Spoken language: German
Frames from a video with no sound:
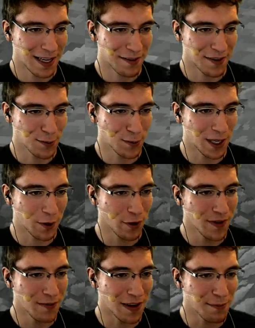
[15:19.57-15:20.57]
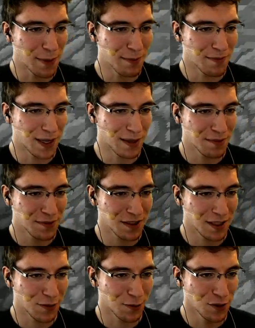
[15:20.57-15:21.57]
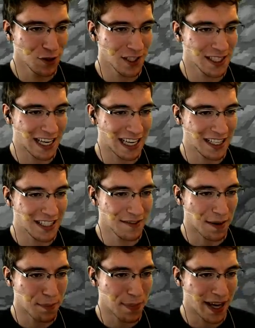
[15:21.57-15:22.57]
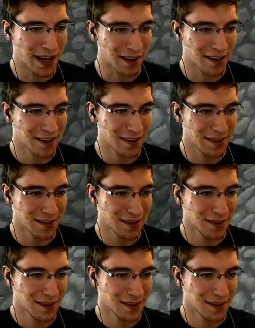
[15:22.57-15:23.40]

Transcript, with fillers: Ich versuche gerade irgendwie, weil mein, mein äh, Grundstück ist ja relativ am Berg. Ne?